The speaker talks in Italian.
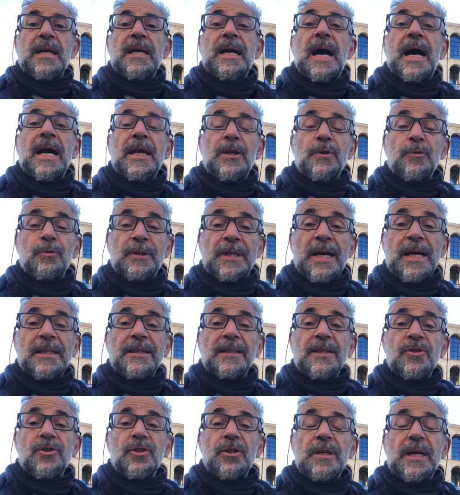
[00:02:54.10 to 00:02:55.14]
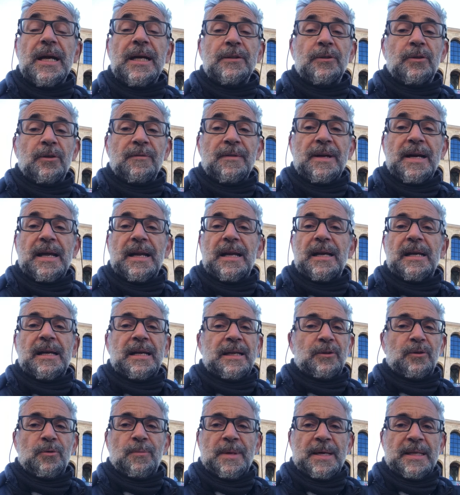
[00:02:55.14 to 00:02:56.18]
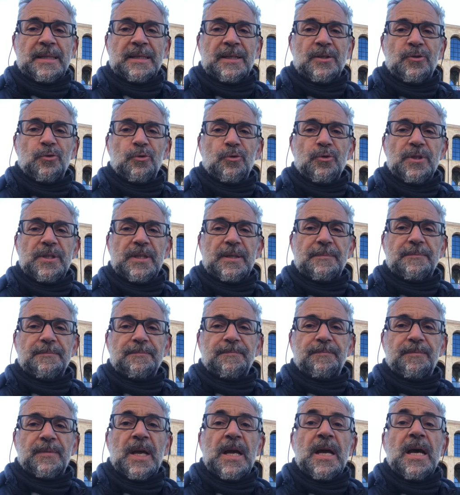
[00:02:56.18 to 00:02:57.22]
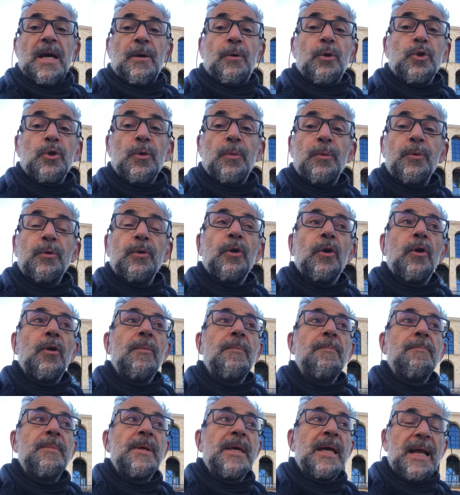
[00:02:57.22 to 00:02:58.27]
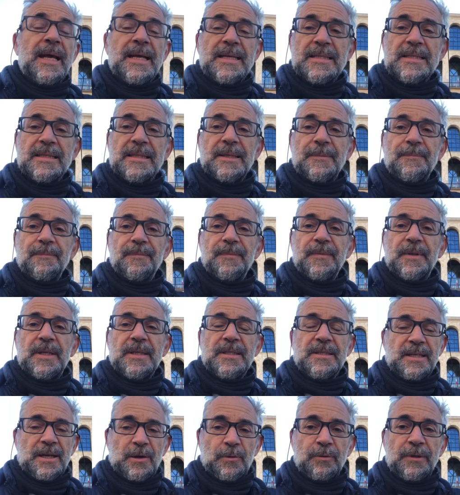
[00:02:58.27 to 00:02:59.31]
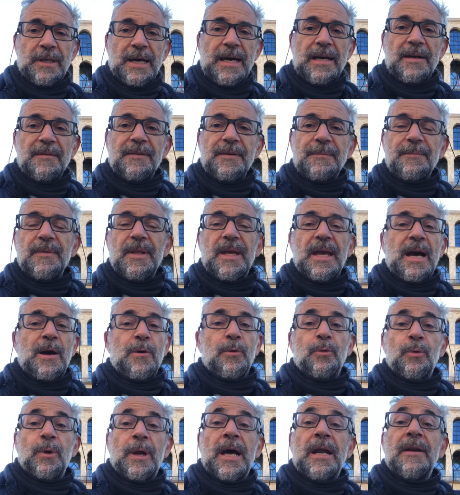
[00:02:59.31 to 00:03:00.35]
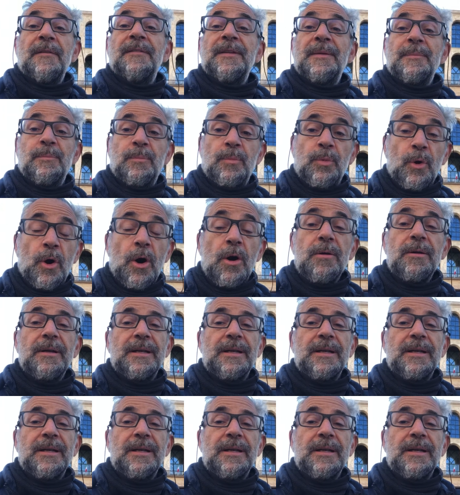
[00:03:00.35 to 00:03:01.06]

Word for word: Aiutateci a trovare la domanda giusta. A questo punto non mi resta che salutarvi e augurarvi buon